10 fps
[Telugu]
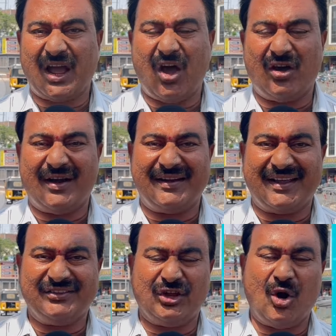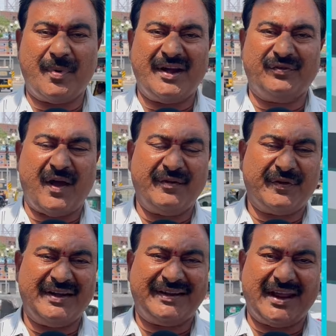కావాలంటే జీరో పాయింట్ ఫైవ్
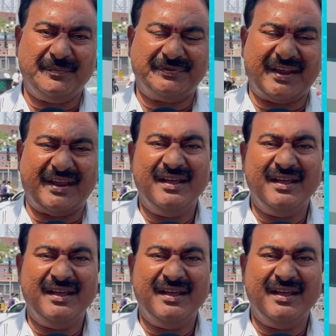ఫైవ్ టీఎంసీ